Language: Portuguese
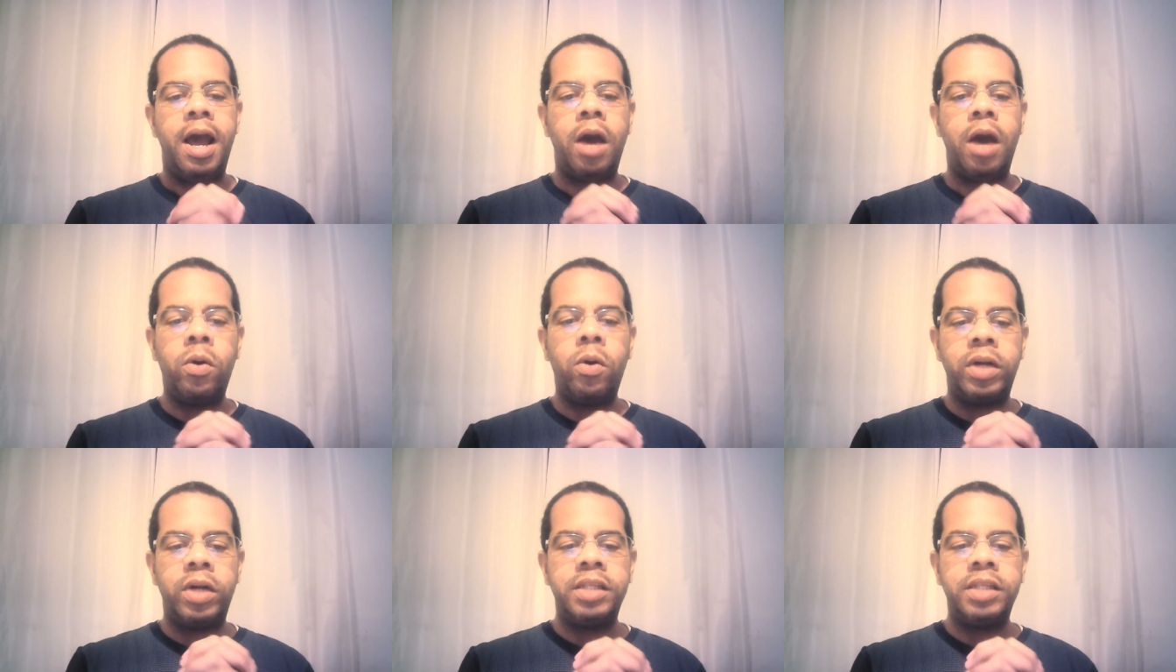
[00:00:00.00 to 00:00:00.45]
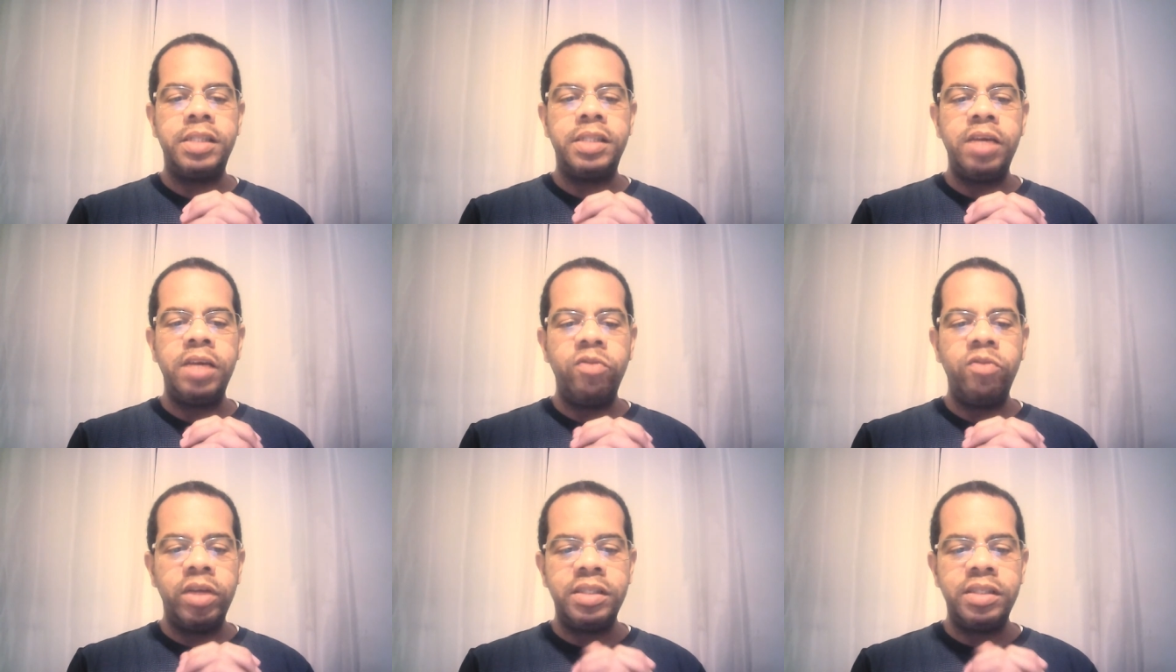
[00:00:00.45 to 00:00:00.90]
Agora,
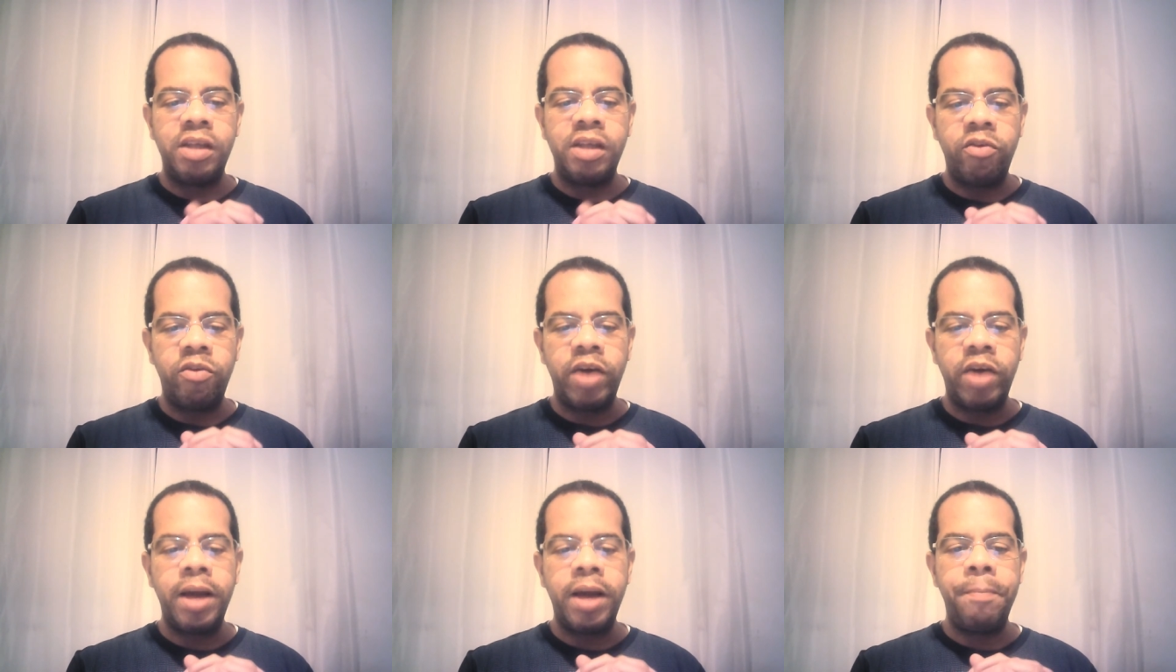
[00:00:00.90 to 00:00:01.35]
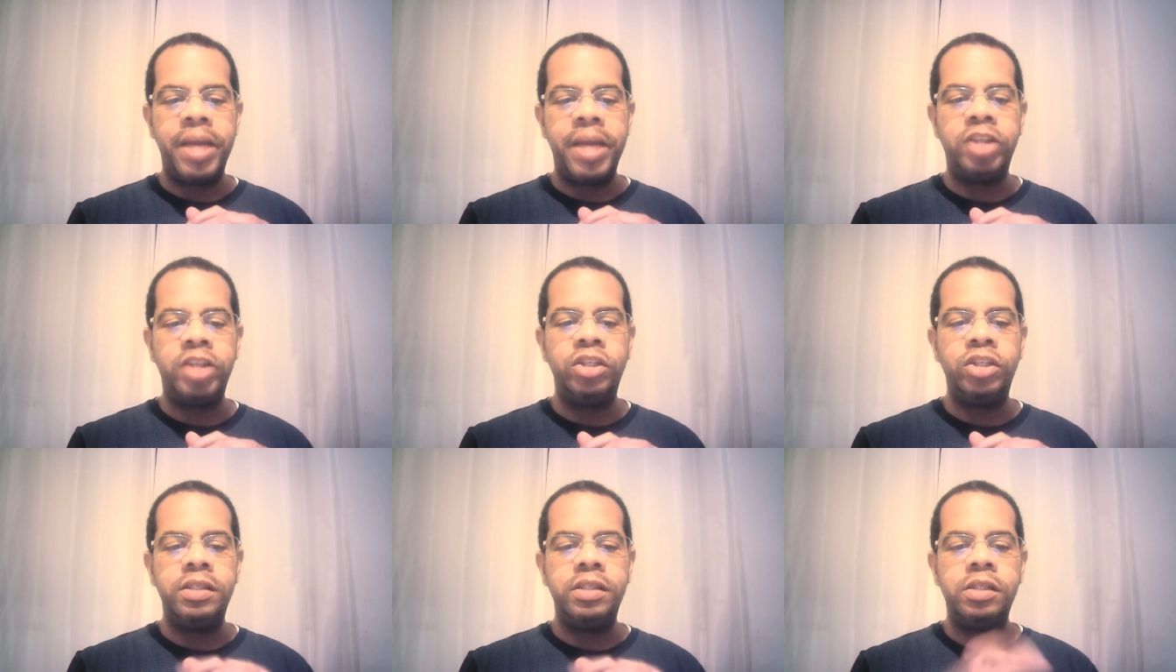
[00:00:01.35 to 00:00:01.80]
se, se a vaga
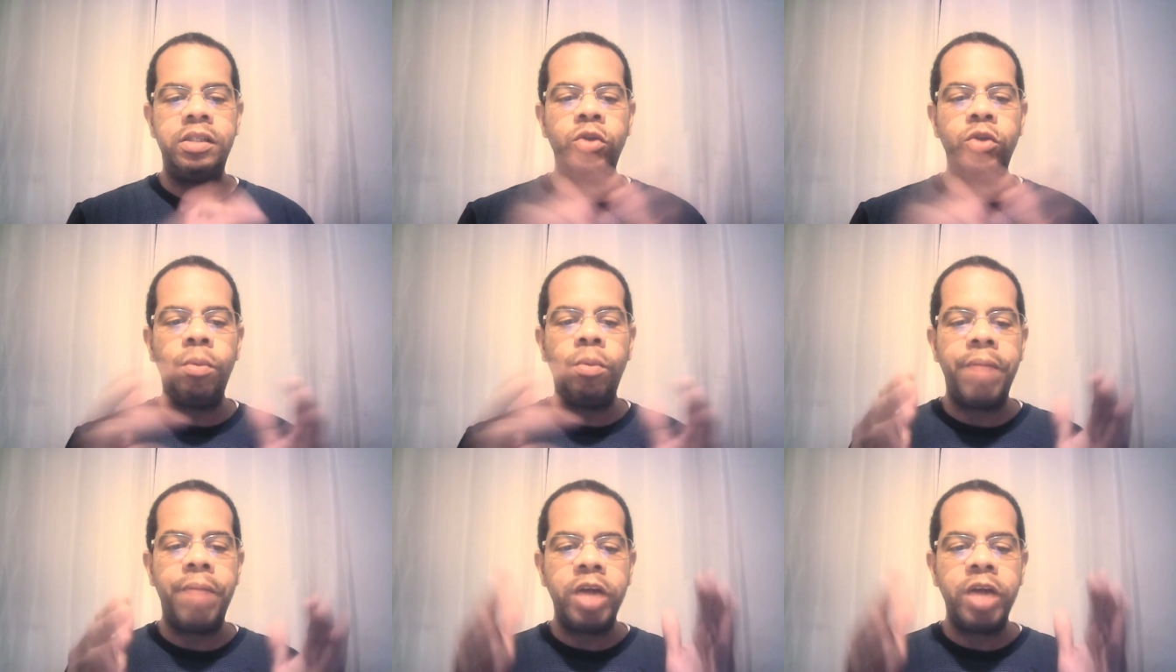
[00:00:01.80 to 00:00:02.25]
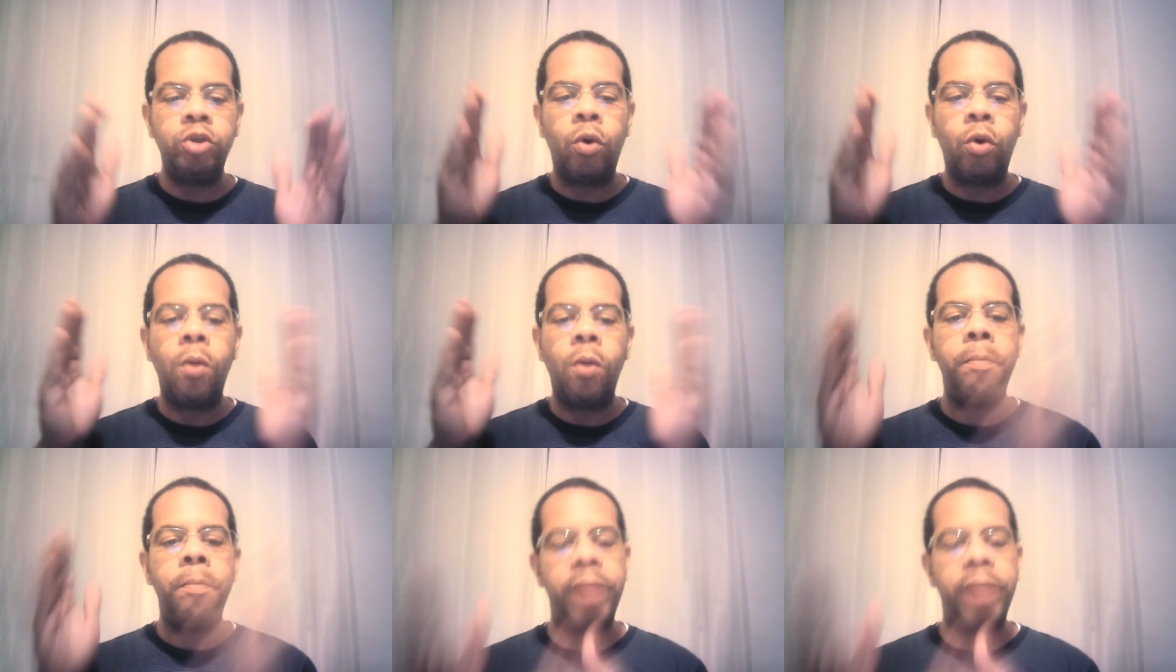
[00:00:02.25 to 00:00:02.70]
pede ensino médio
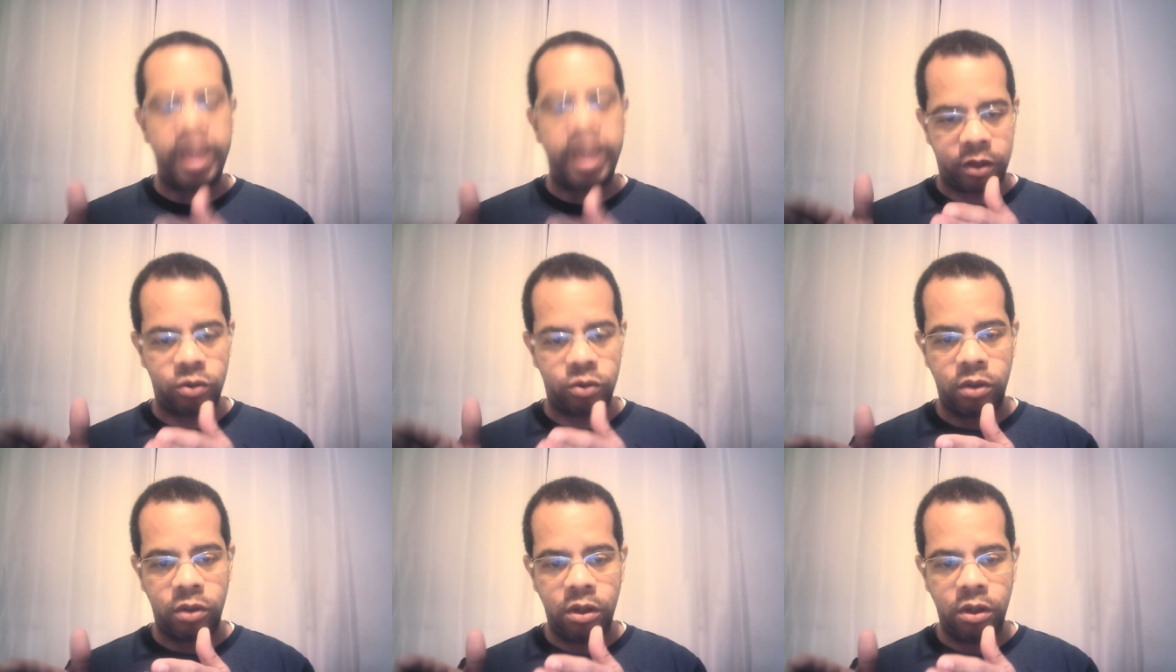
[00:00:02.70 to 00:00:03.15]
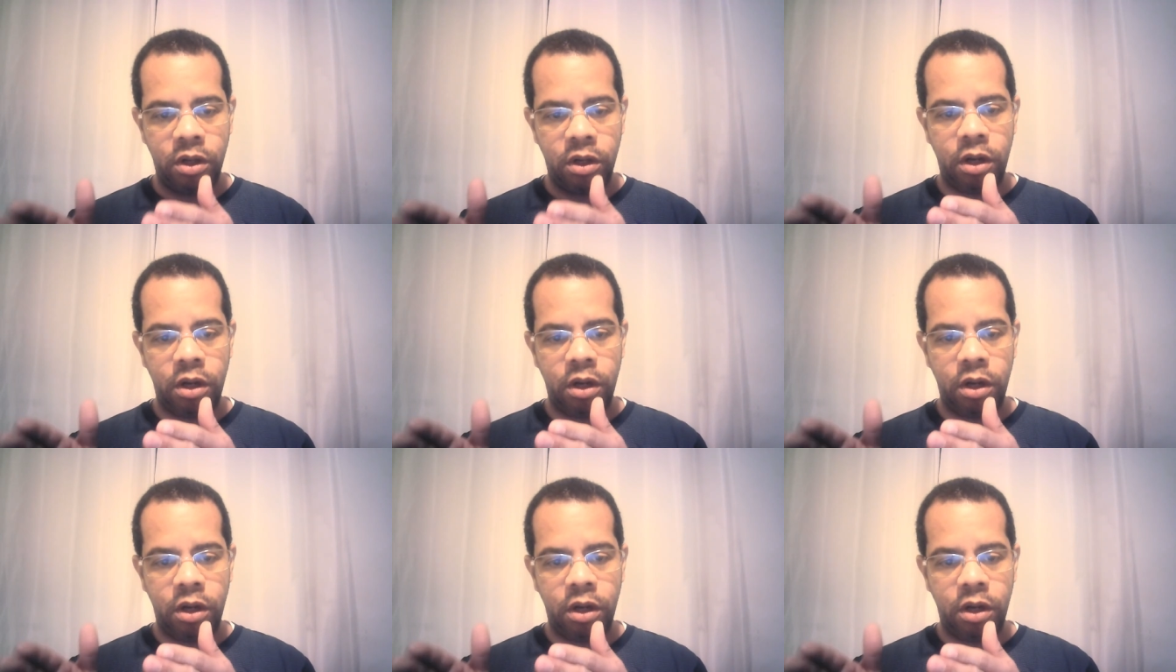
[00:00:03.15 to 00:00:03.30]
completo,